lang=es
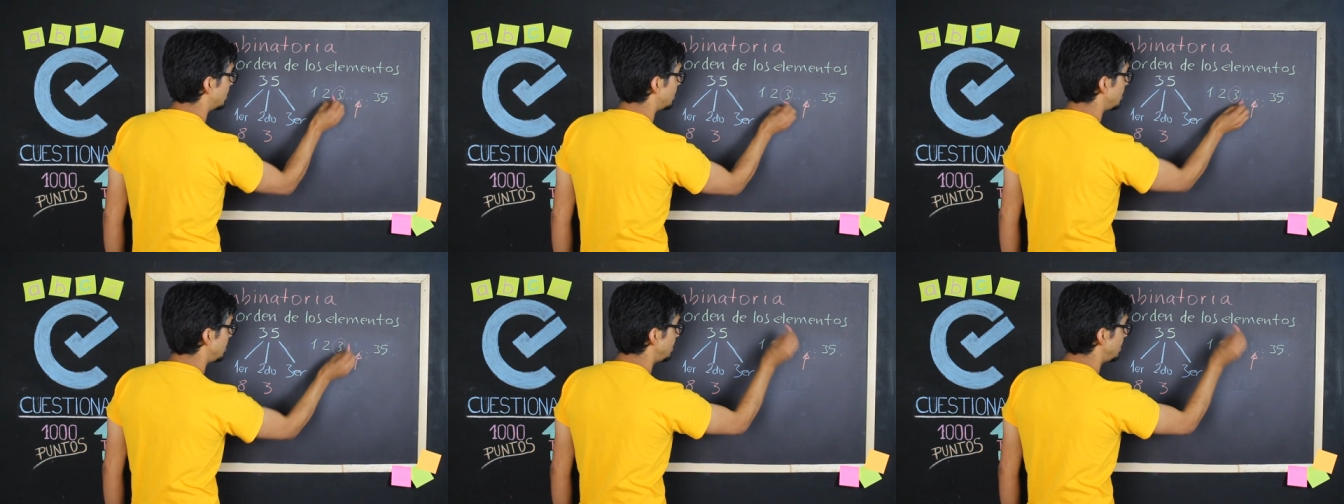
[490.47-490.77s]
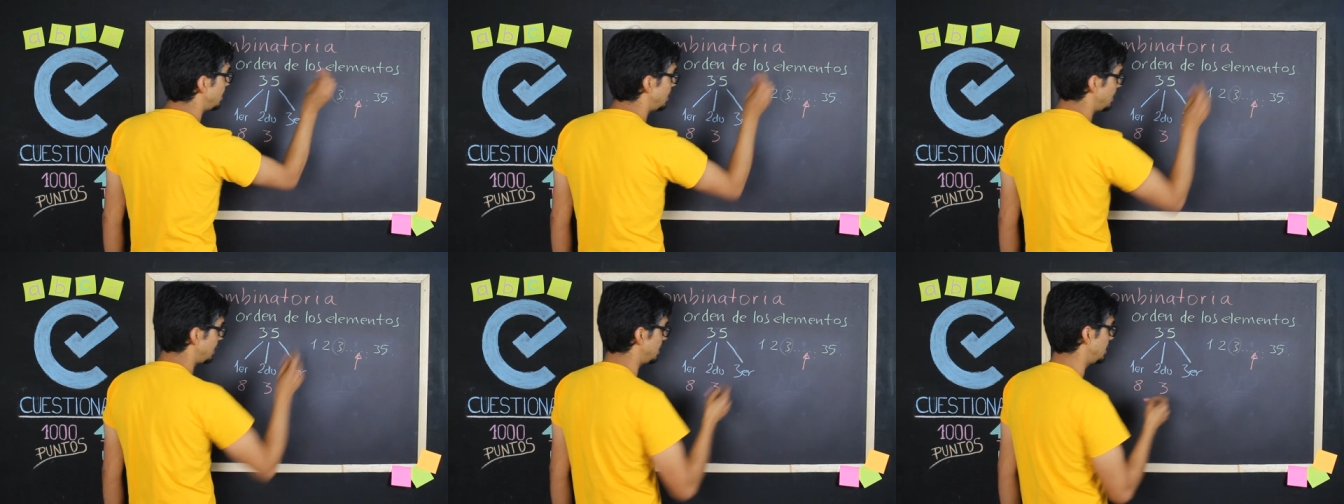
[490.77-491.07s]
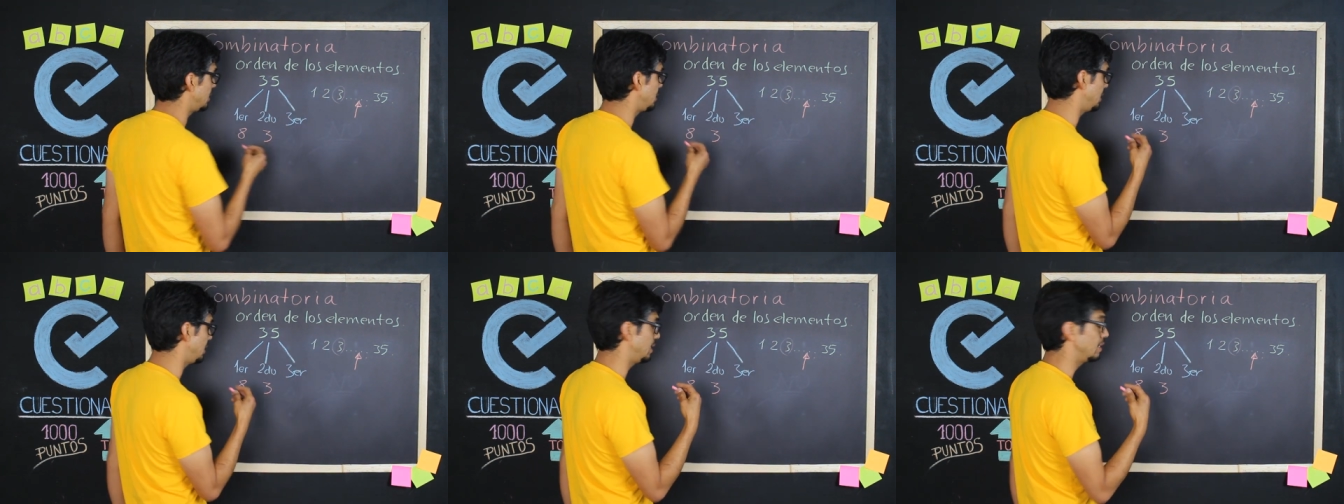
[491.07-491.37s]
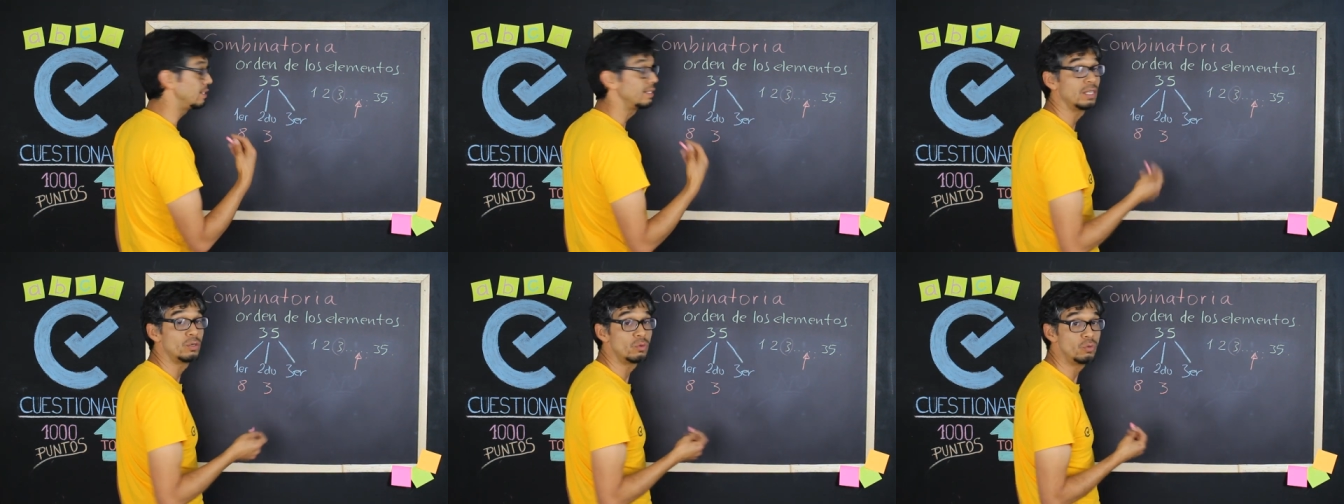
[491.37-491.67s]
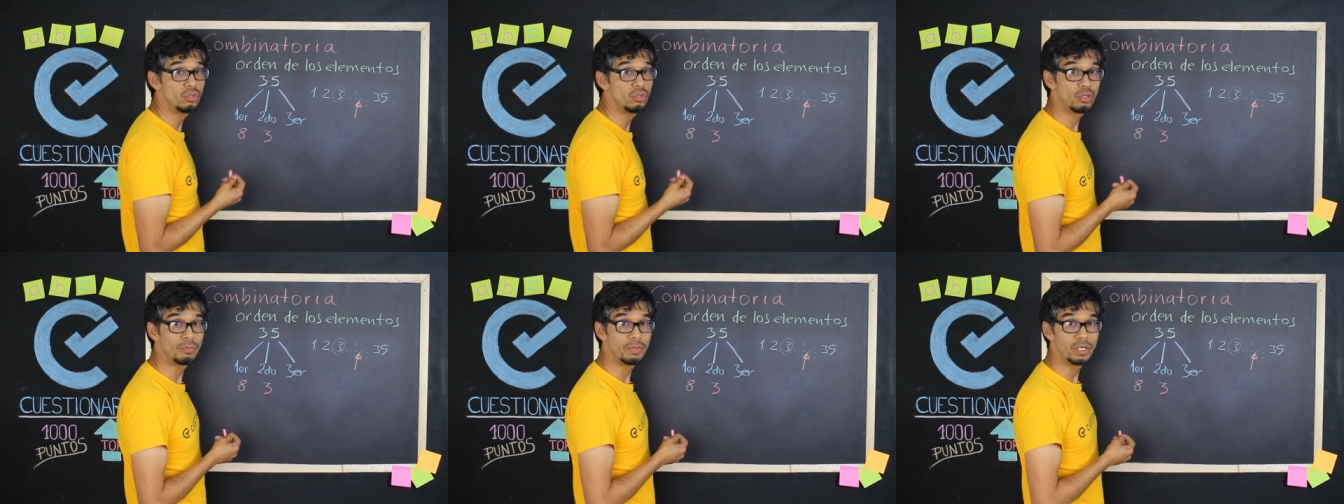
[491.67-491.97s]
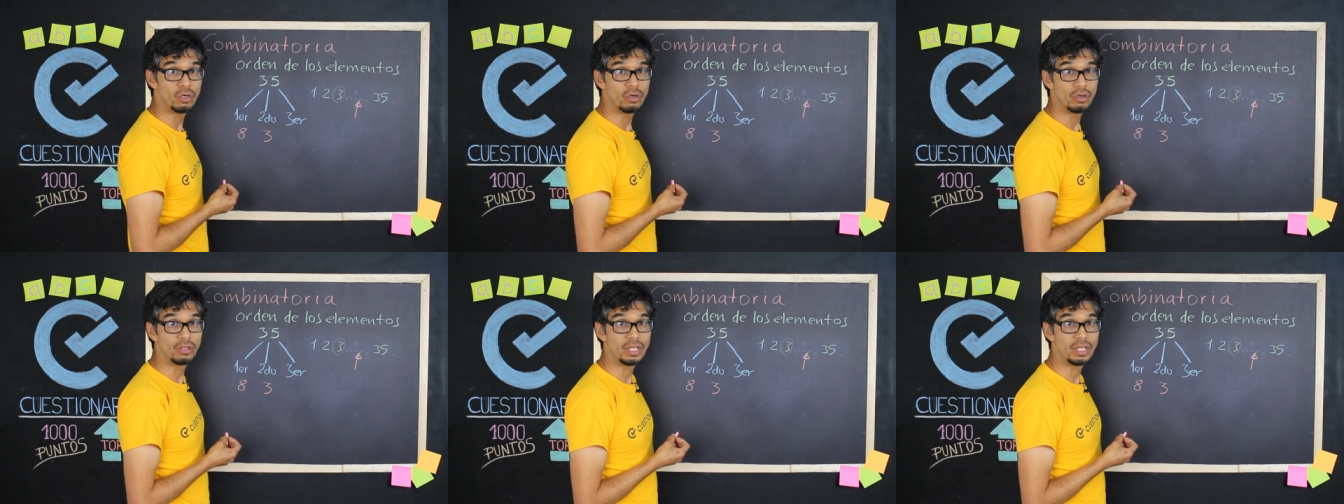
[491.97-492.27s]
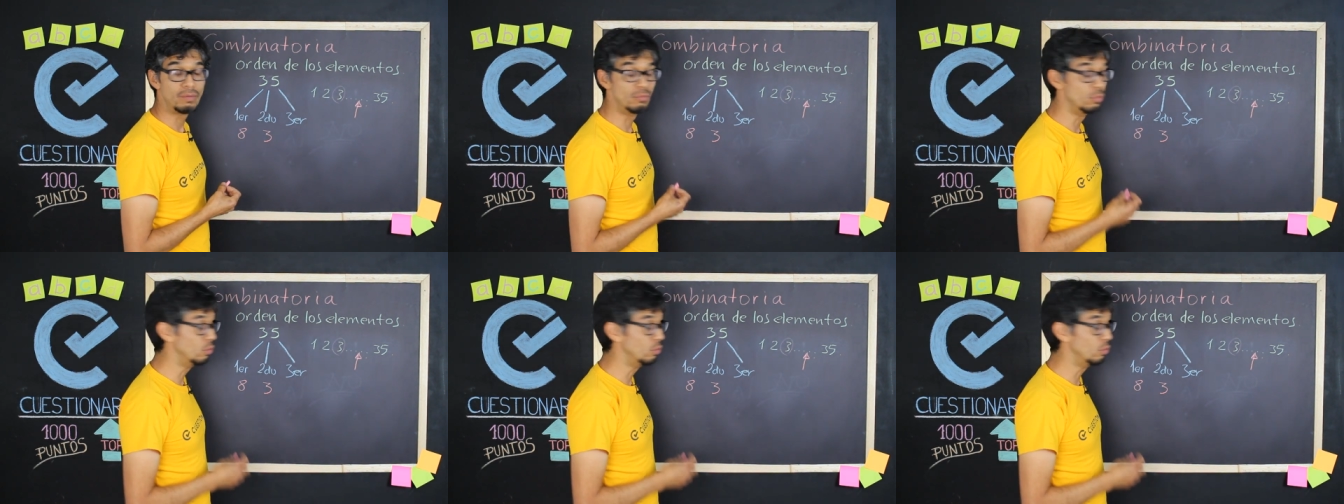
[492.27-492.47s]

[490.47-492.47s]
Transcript: aquí, es el segundo mejor del